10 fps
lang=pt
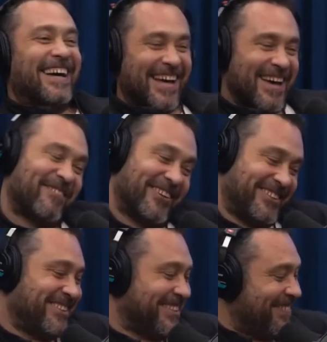É, pode
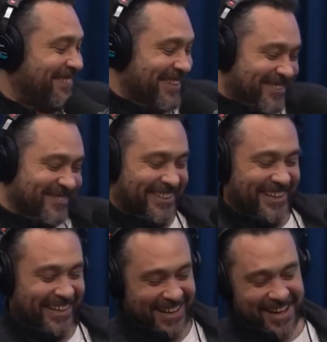ser mesmo, né?
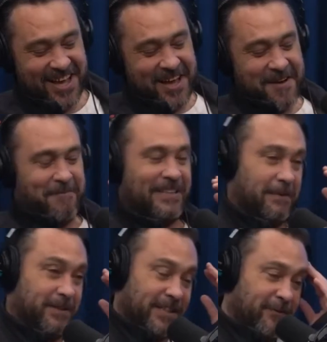Mas a
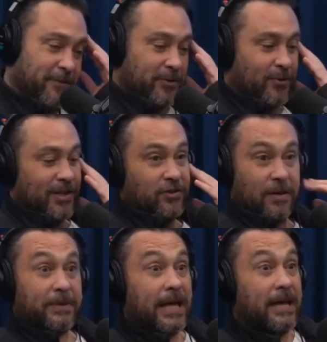menina foi muito corajosa.
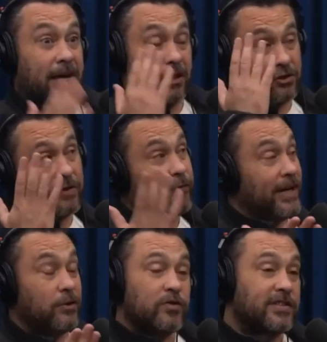É, acho que foi a
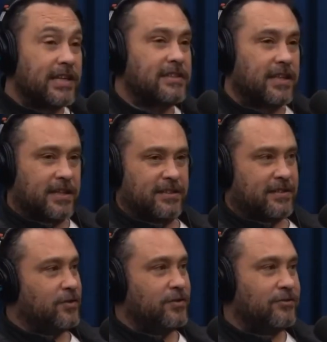inocência da criança
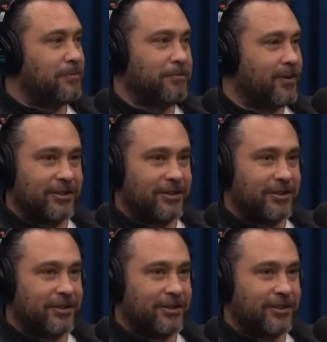de tipo.